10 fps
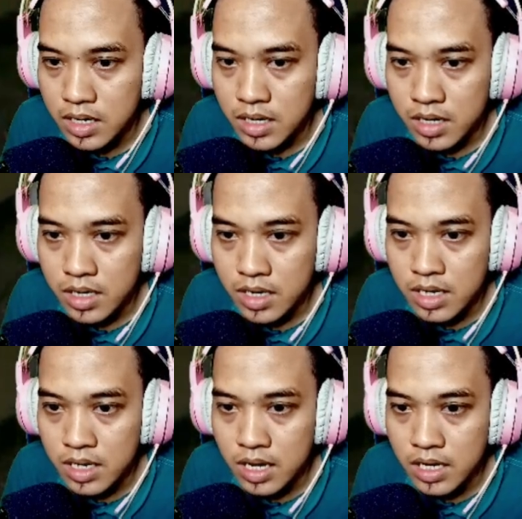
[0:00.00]

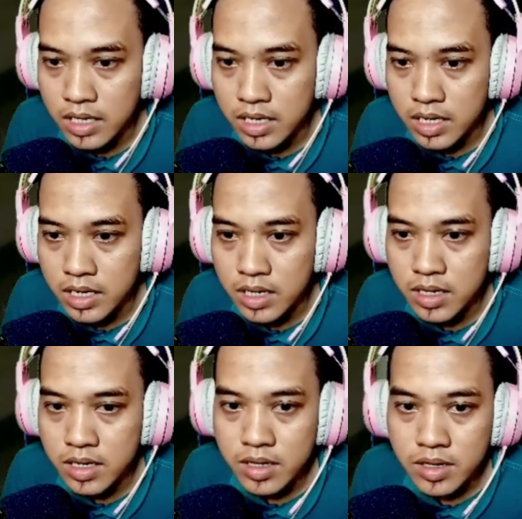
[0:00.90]
Nah, ini dia.
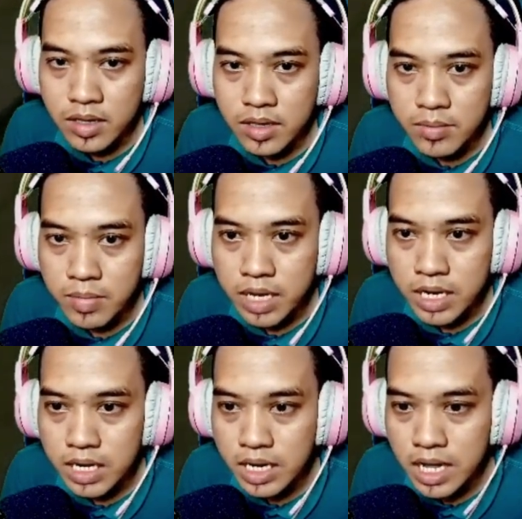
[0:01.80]
Mana
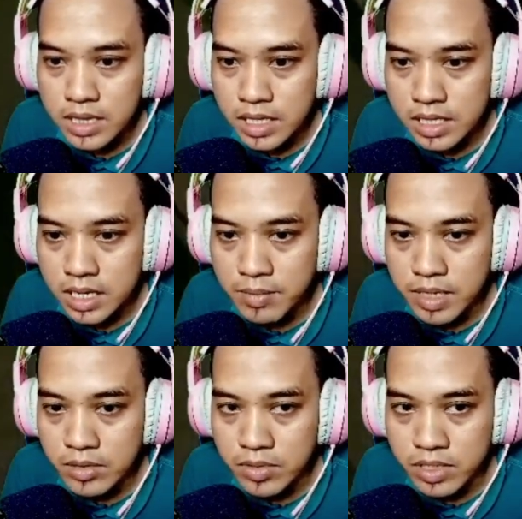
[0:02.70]
kelihatan tadi
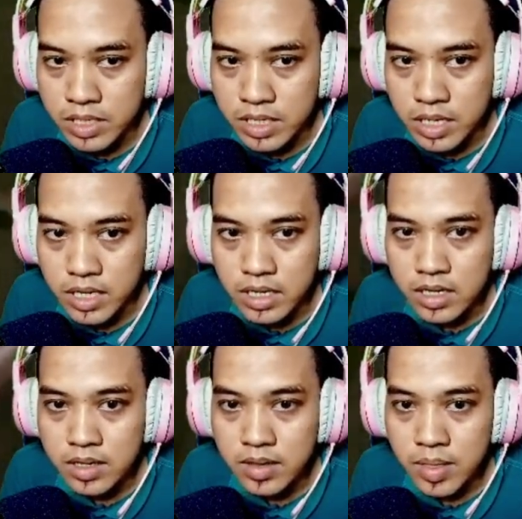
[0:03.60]
pintunya ya?
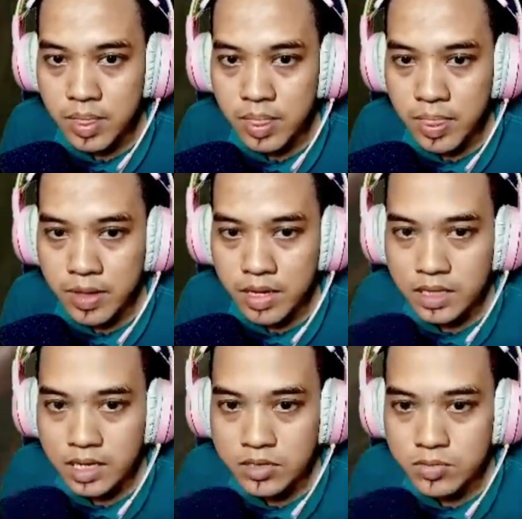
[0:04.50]
Kita
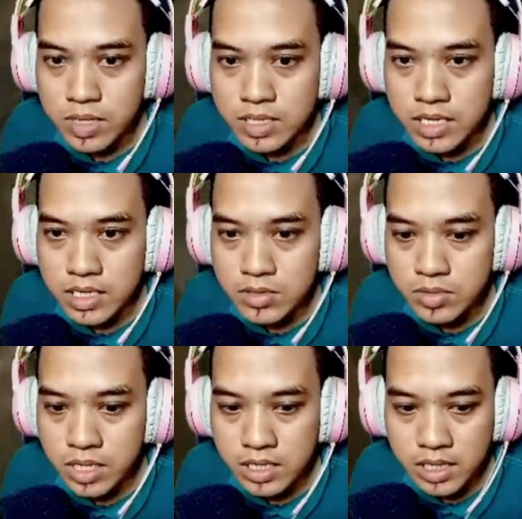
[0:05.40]
langsung baca aja
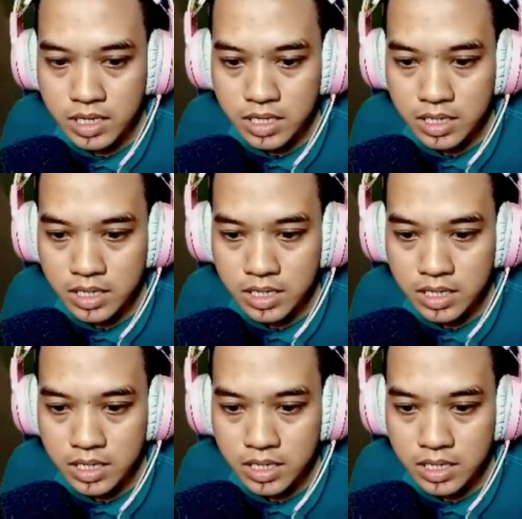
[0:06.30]
suratnya.